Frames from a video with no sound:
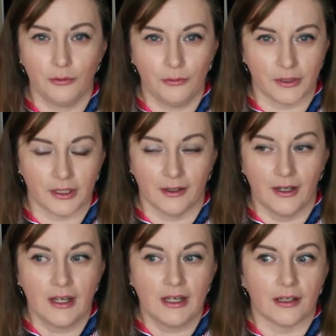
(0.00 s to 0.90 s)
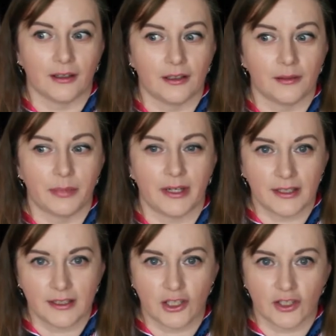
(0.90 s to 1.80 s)
июне. Э,
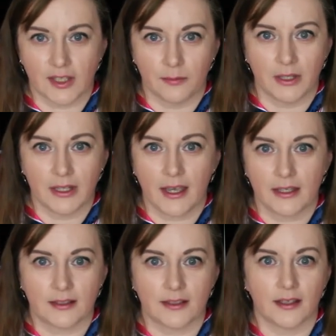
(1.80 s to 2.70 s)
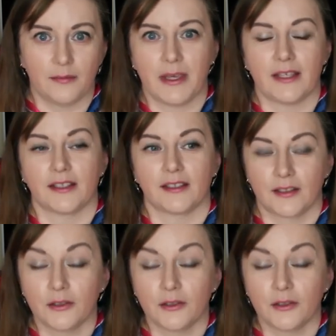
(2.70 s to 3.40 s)
периодически меняется месяц,